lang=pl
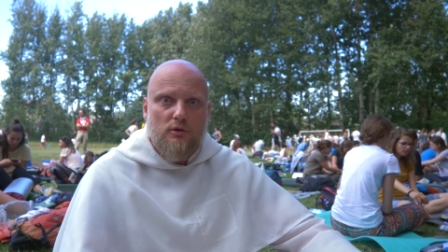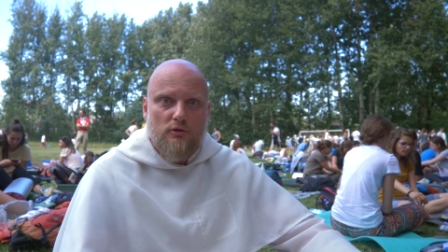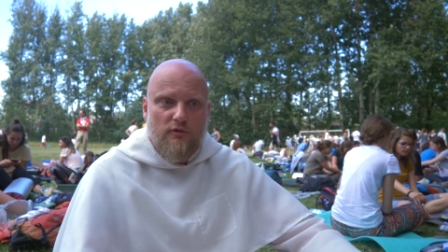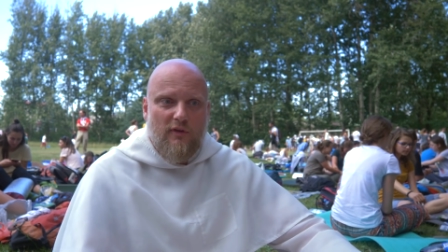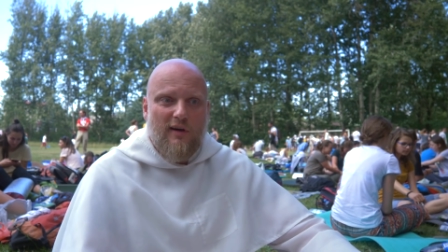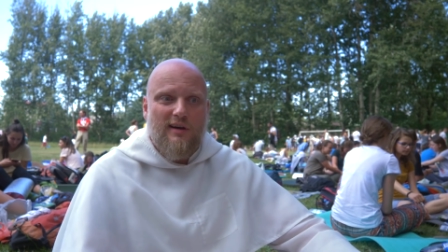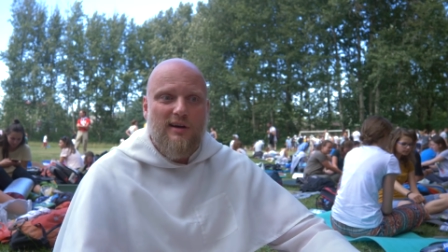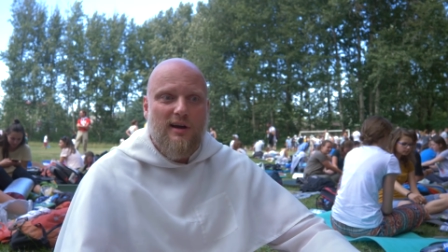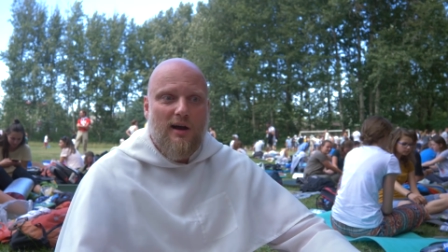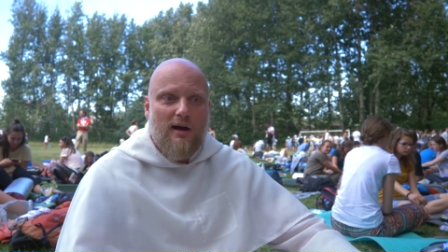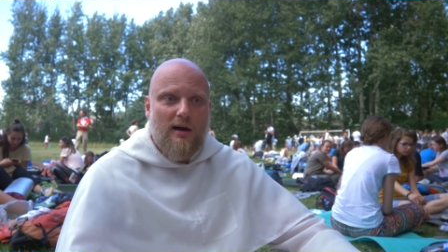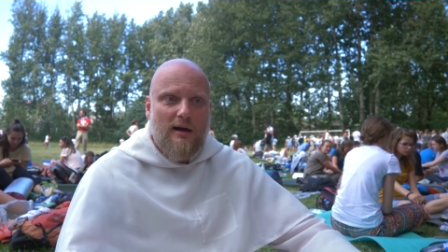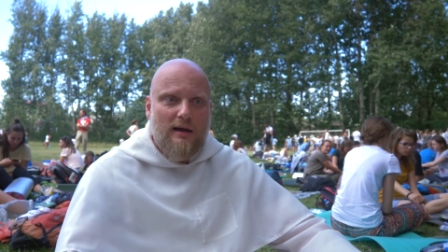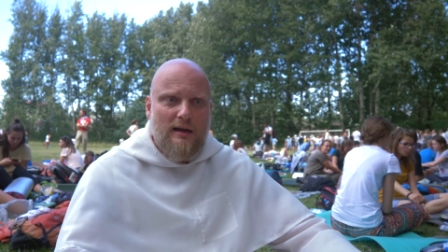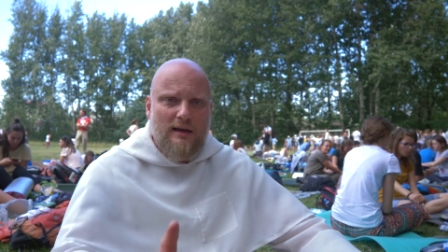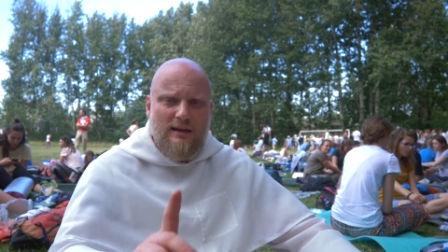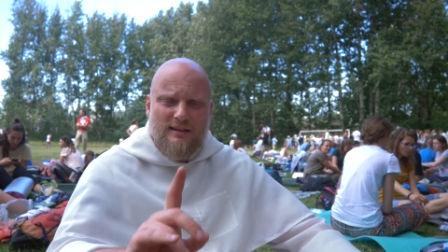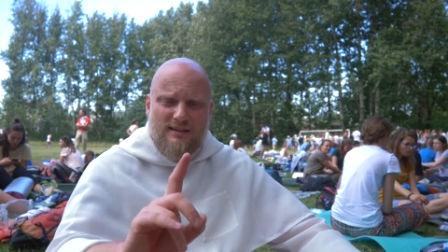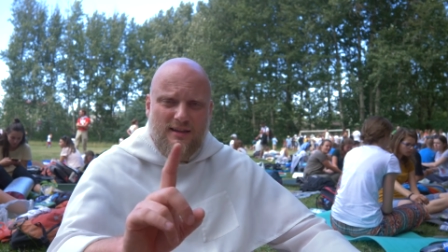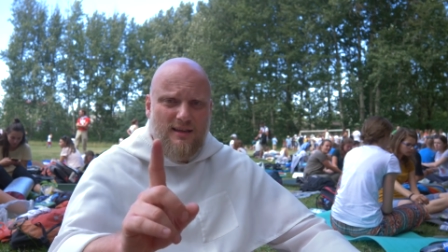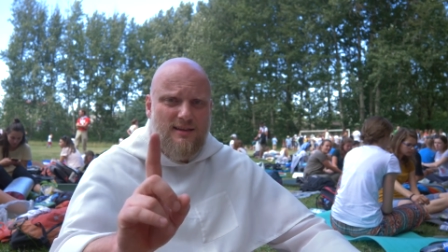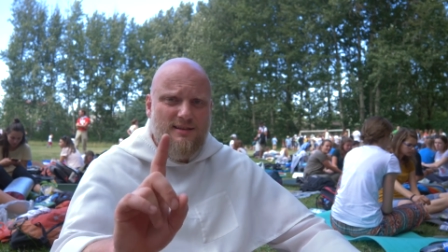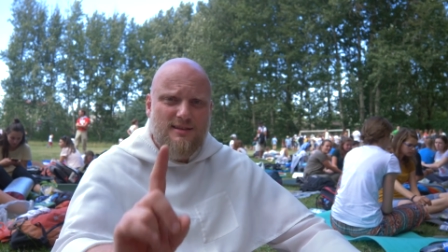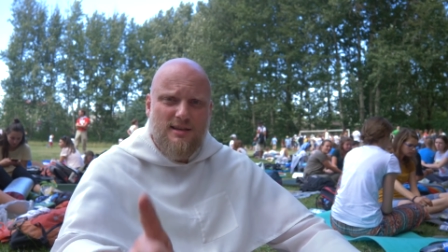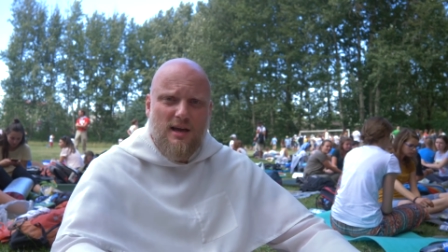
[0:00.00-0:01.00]
Uwaga,
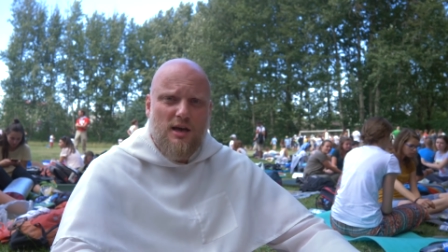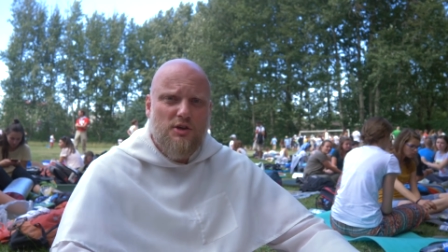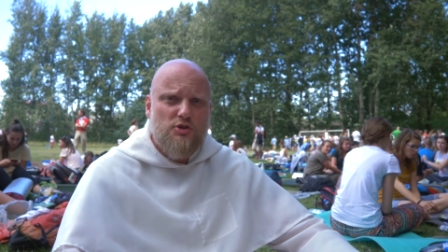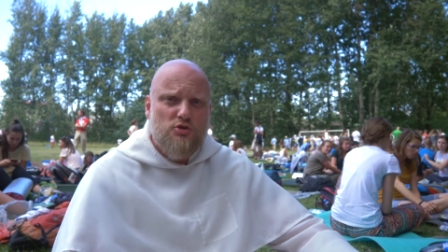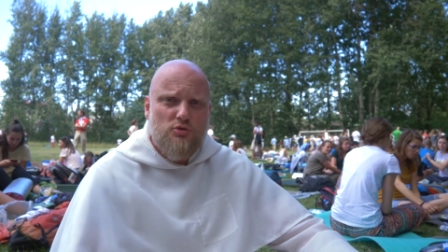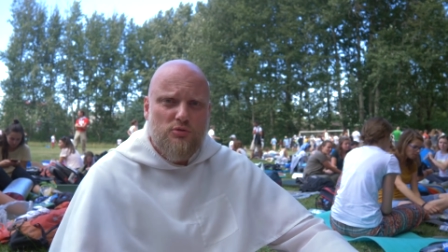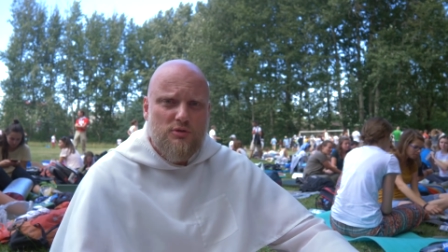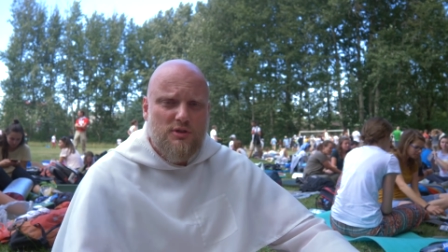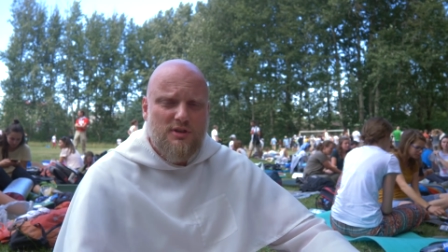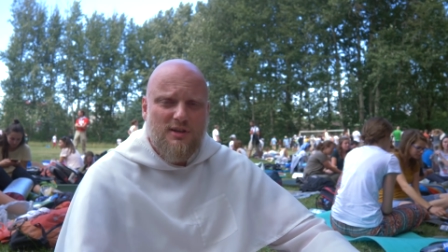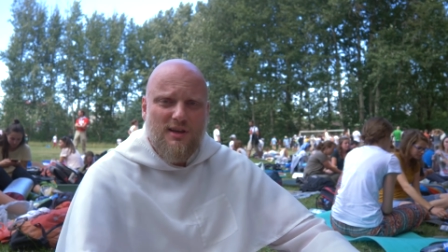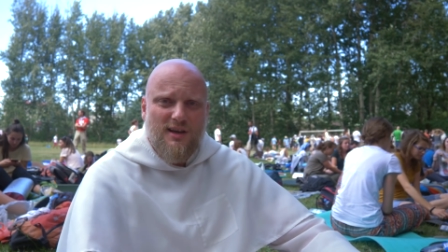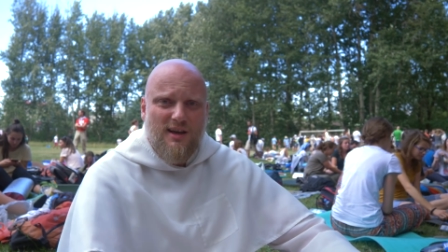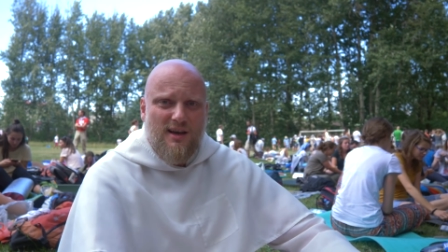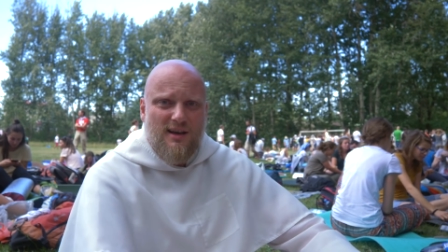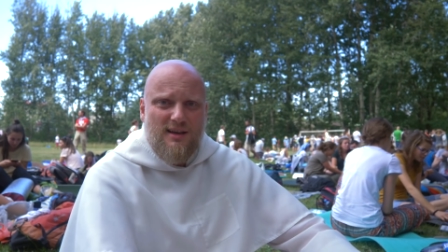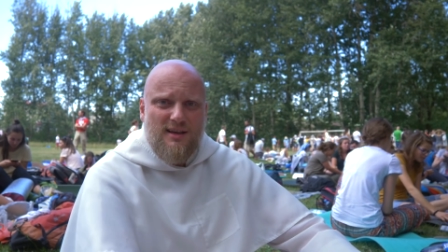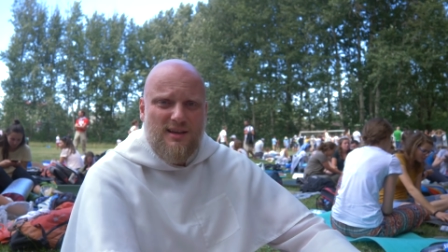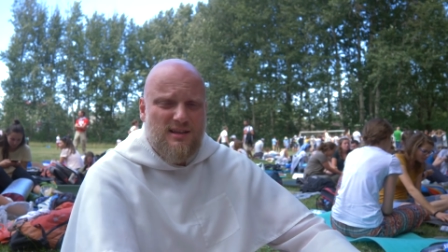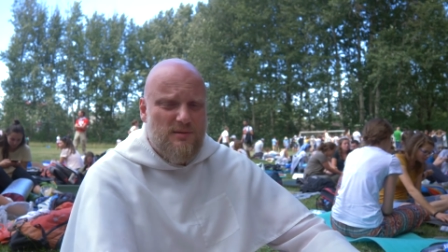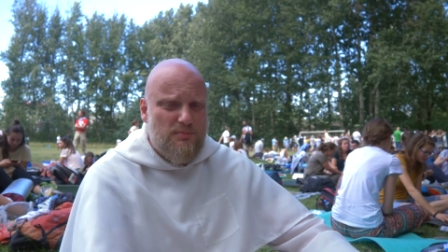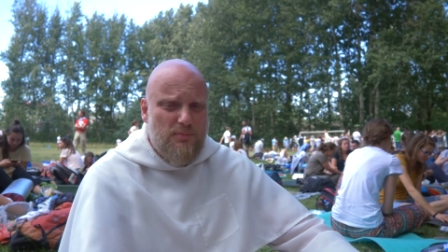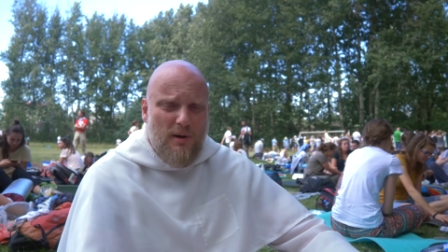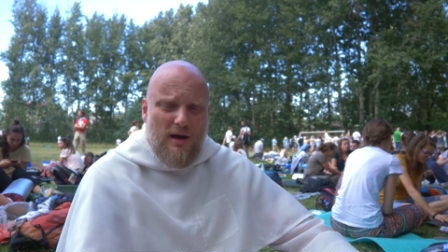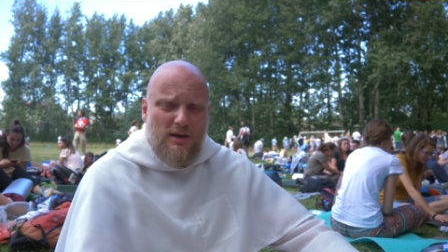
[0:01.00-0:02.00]
ten zarzut
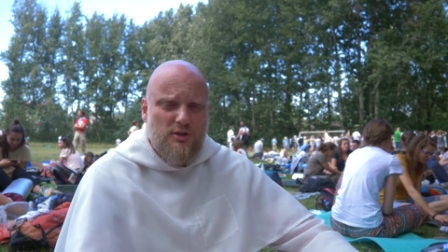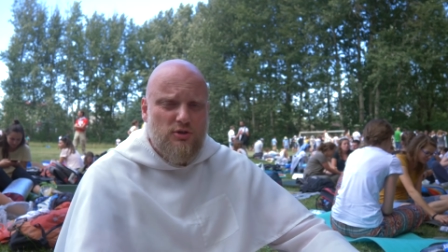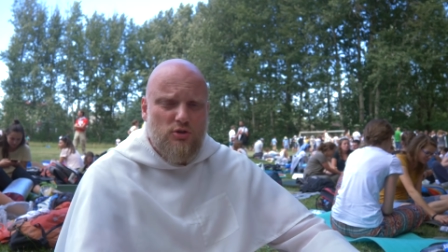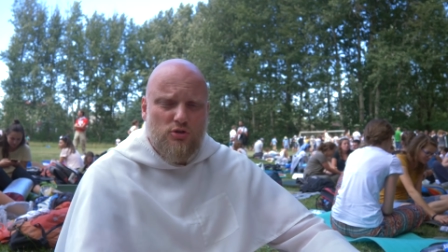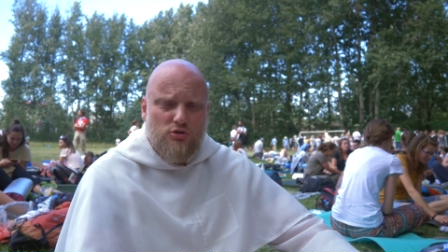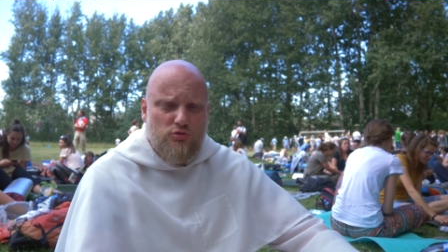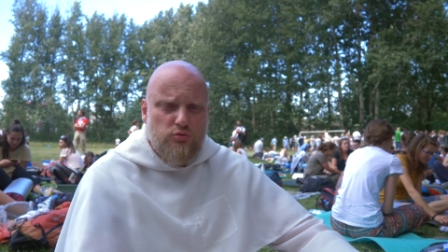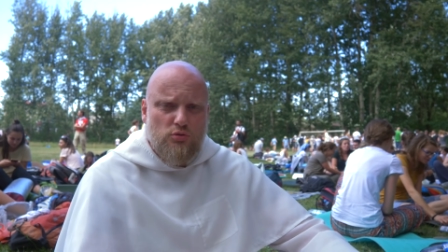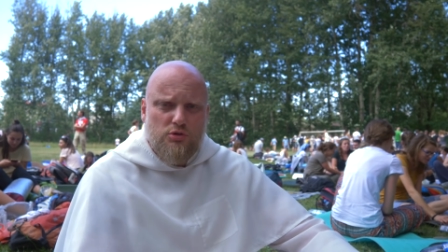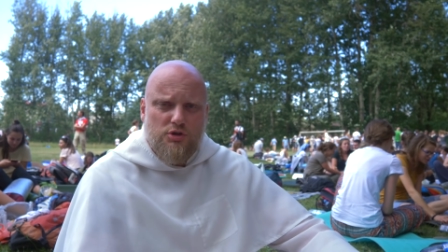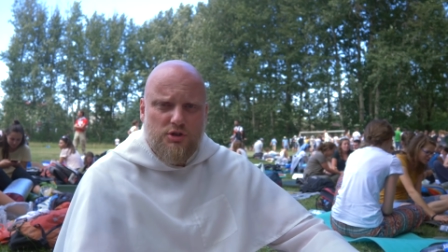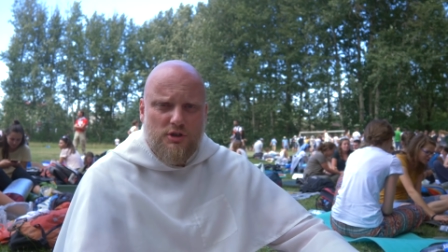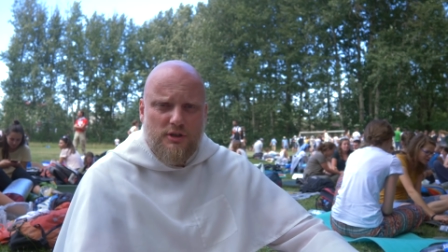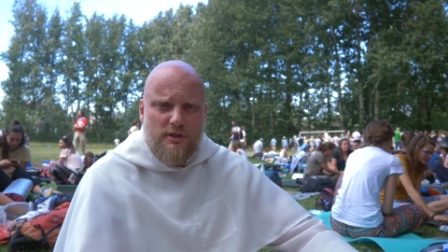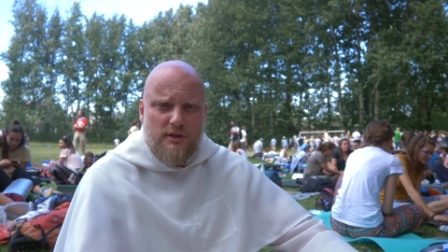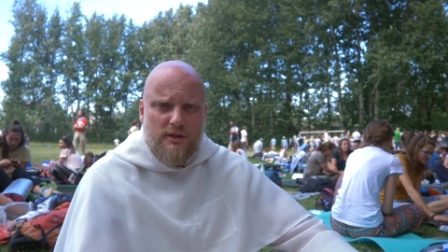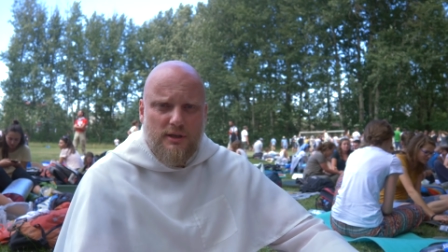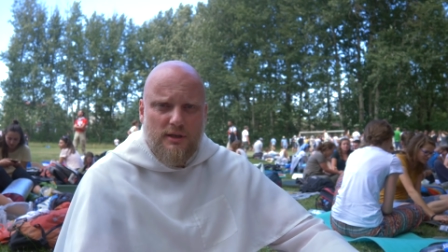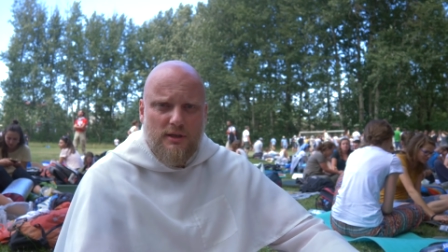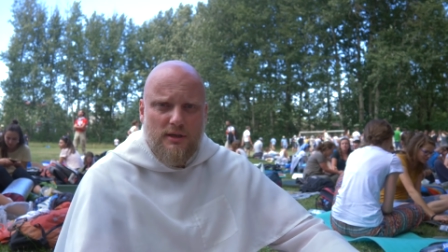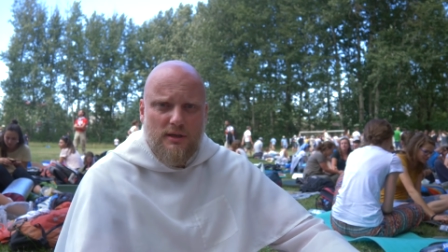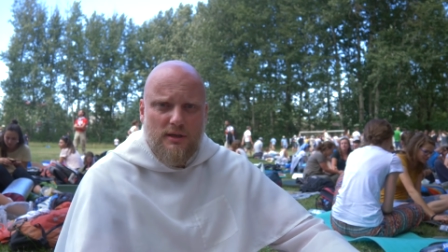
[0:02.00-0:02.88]
jest bardzo słuszny,